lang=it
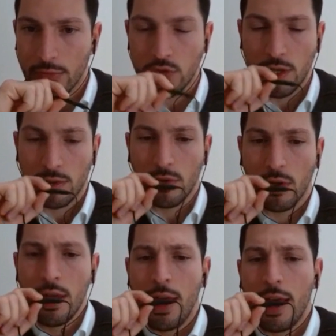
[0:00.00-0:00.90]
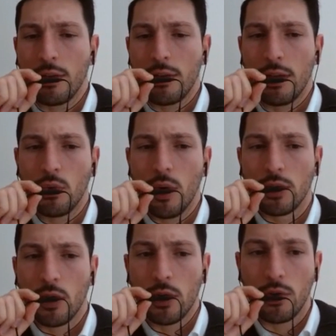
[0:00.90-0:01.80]
Certo. E, e tu
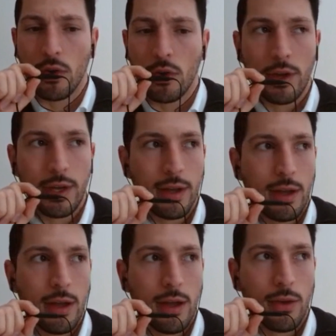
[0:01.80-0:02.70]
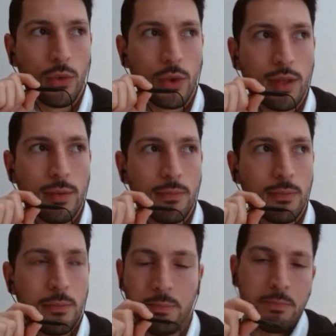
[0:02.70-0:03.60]
Antonio, uh, quindi
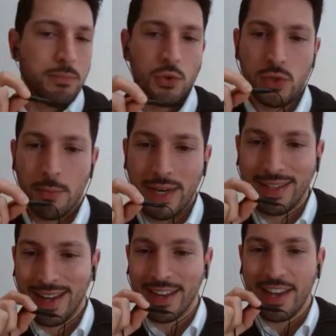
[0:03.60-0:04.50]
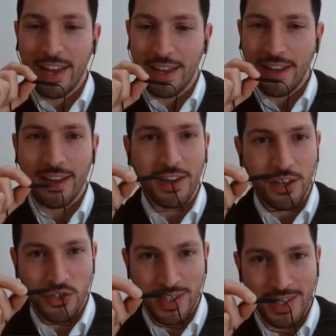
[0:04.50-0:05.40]
giusto per dare delle chicche a
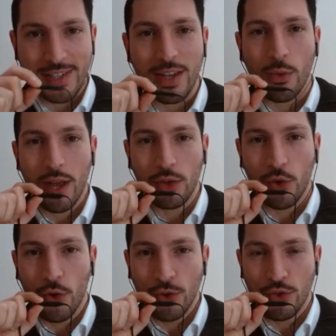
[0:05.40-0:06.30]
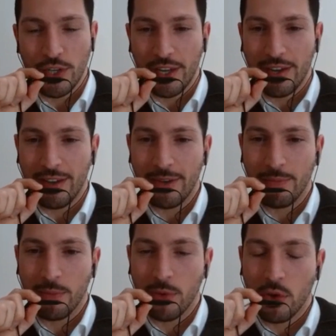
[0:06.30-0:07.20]
chi ci sta seguendo oggi,
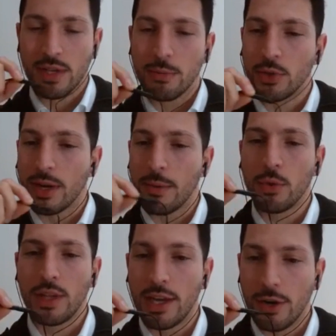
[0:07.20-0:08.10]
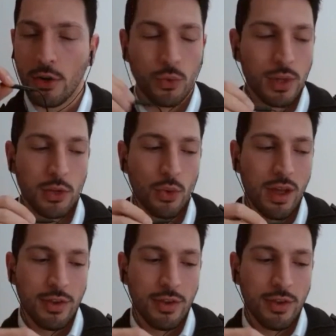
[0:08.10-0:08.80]
um, cosa potremmo dire? No? Quindi tu